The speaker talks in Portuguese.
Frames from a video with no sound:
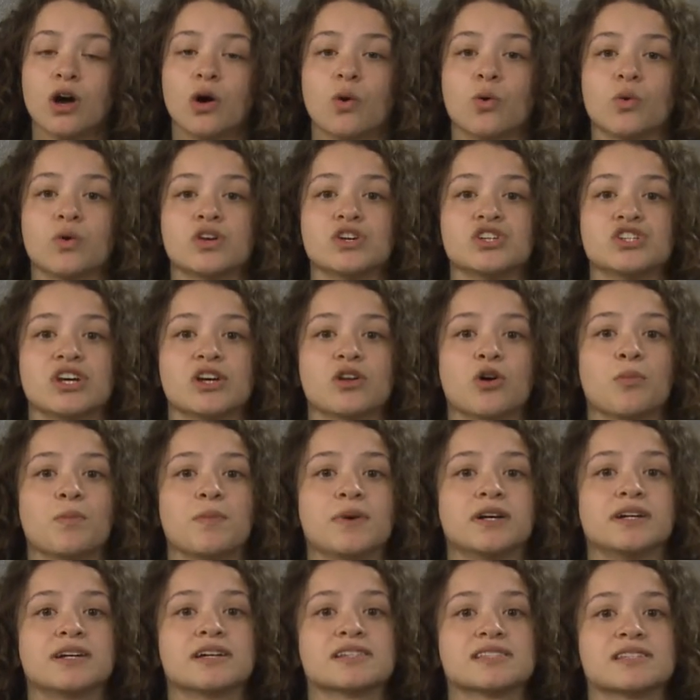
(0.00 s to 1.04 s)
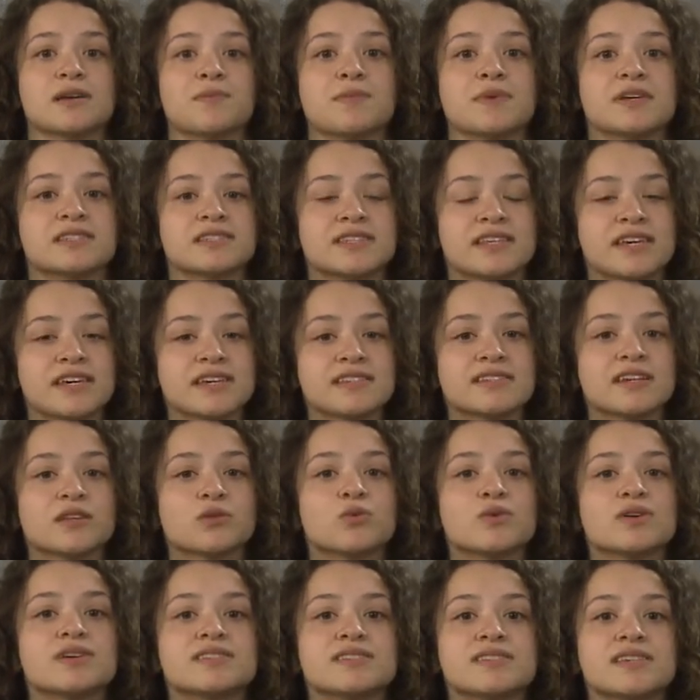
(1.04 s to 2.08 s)
o que gerou perdas na pesquisa,
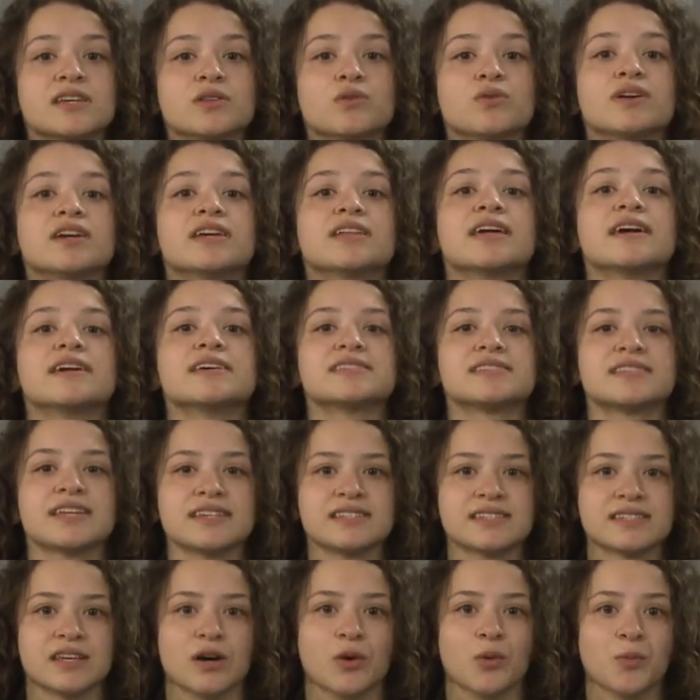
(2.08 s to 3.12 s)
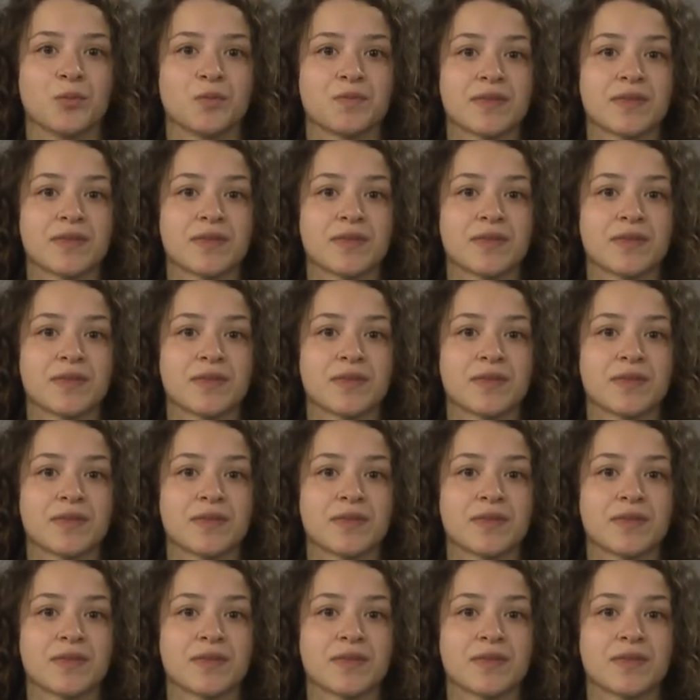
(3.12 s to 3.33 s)
no ensino e na extensão.